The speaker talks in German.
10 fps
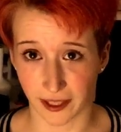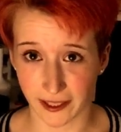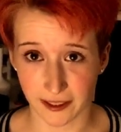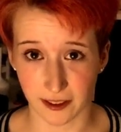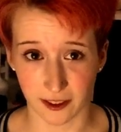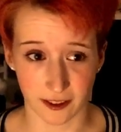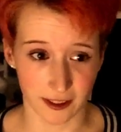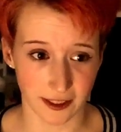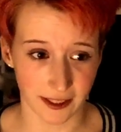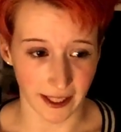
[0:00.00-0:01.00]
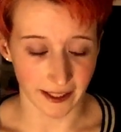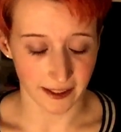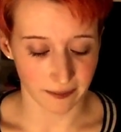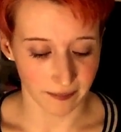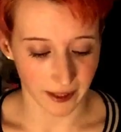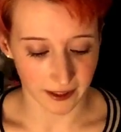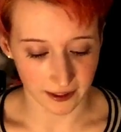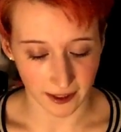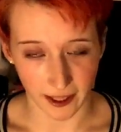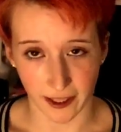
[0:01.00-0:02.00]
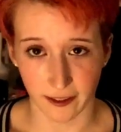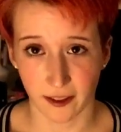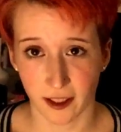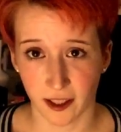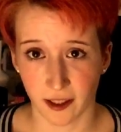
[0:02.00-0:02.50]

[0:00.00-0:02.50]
echte, dass die echten Pelz tragen.